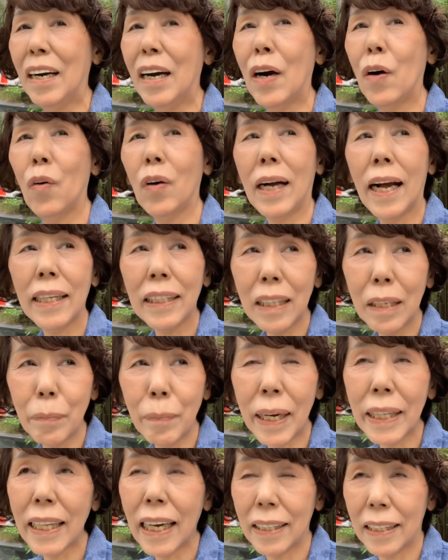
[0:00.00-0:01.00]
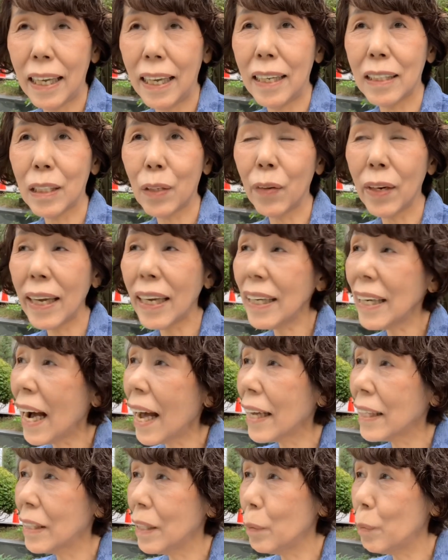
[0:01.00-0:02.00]
他にまだねそれ以
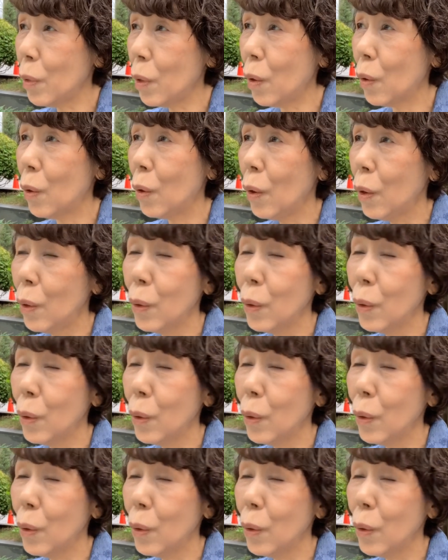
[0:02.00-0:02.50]
外にも